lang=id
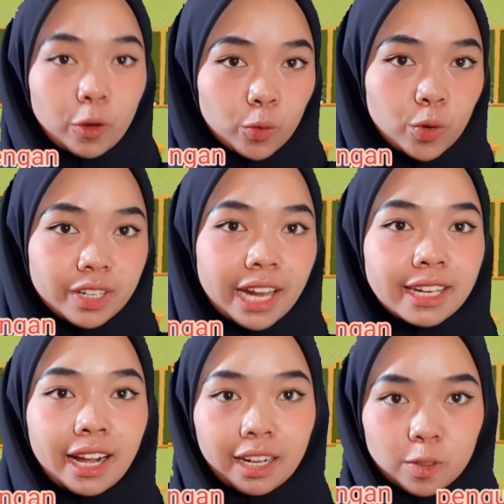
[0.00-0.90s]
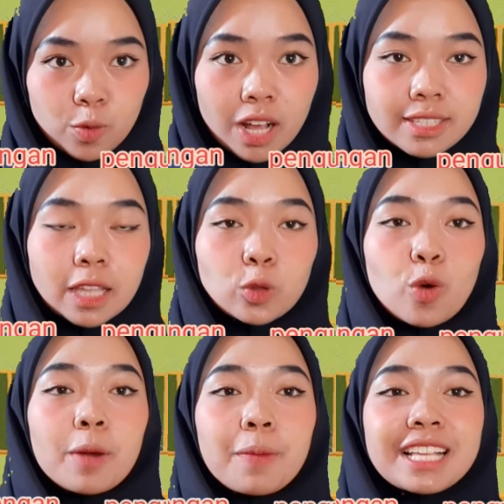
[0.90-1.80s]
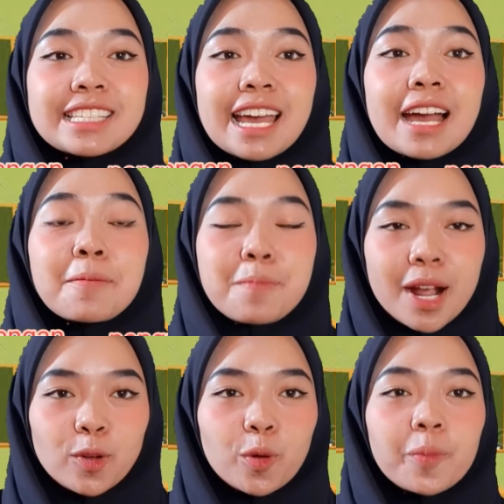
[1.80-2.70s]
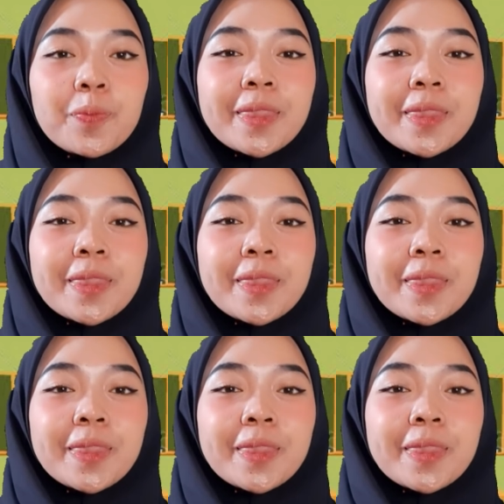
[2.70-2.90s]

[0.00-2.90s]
baku, dan yang kedua, satuan panjang baku.